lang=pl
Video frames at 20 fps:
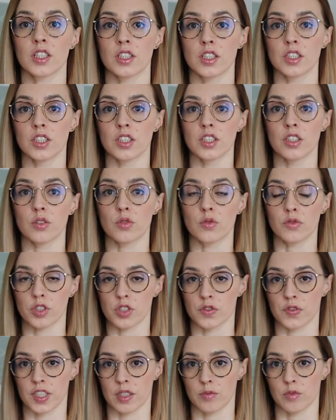i
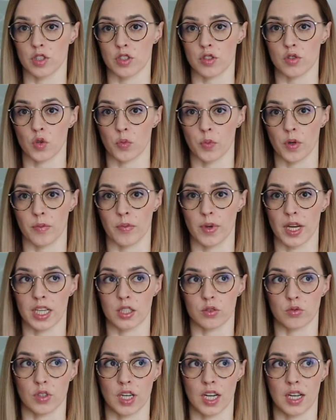również witaminy z grupy B,
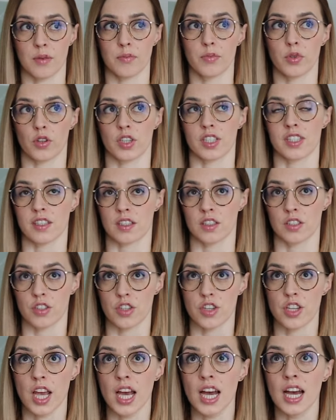które biorę
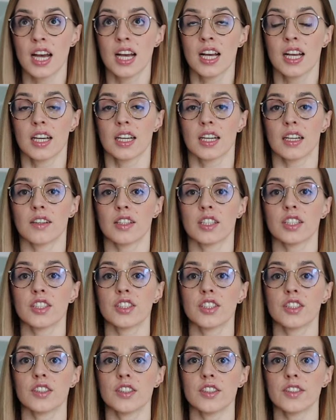cyklicznie e,
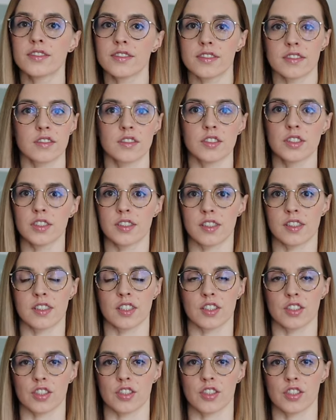i nic z
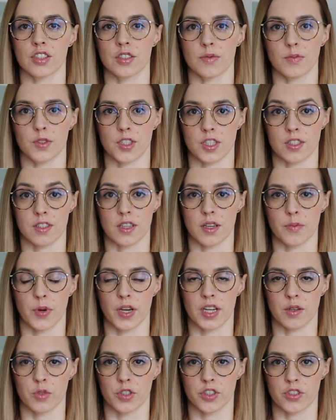tych rzeczy przez te
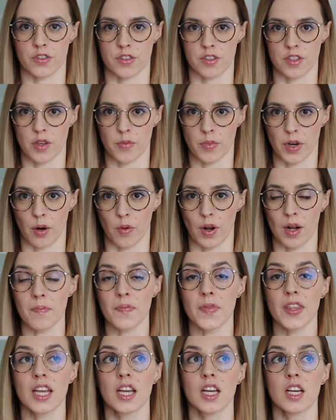parę miesięcy nie
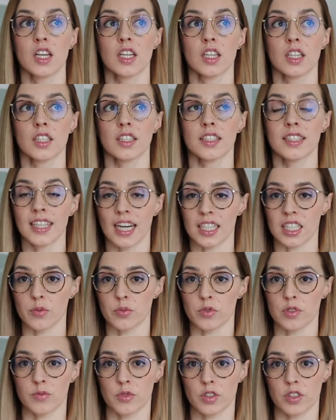brałam. Jakie
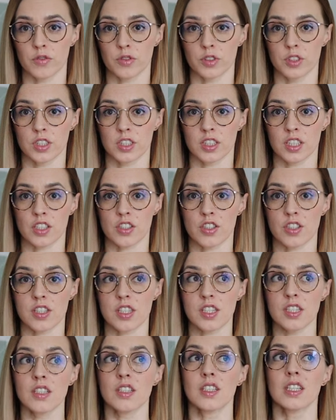były moje wyniki
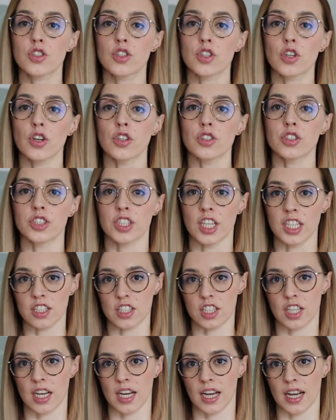tarczycy?
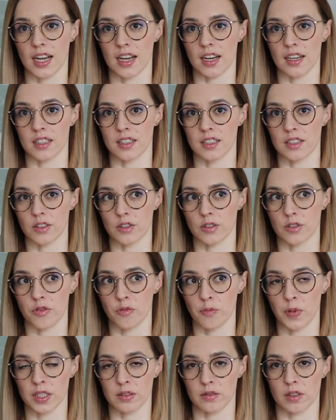troszeczkę e,
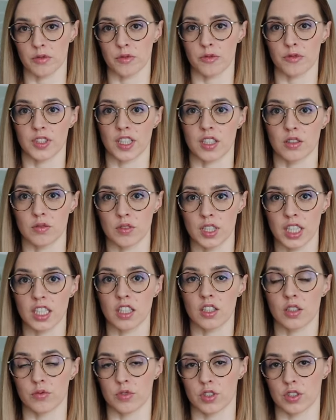wpadłam w taką
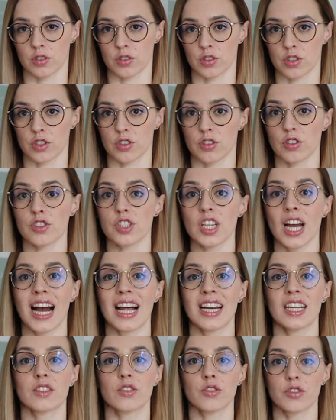lekką niedoczynność,
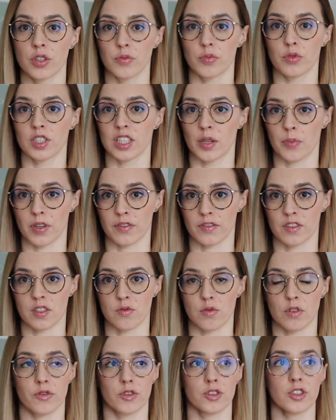ale to nie były naprawdę
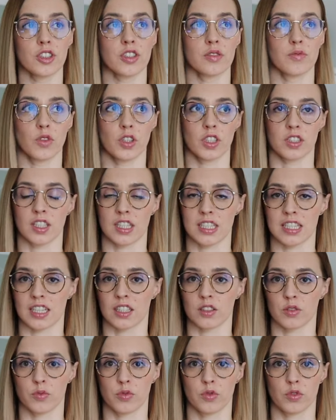złe wyniki. Moje TSH
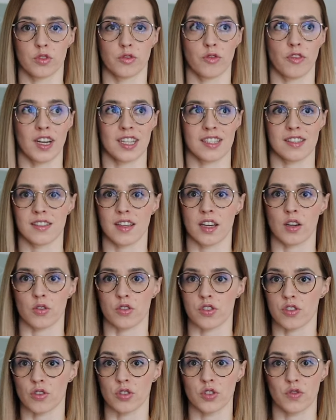to było
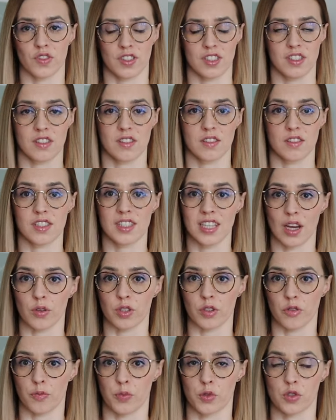2-0 coś, więc
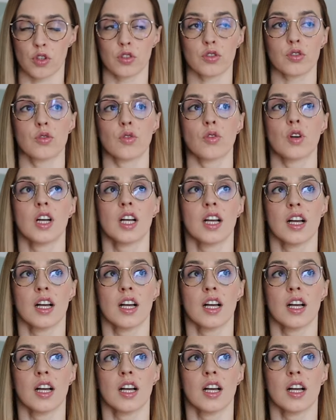całkiem w porządku.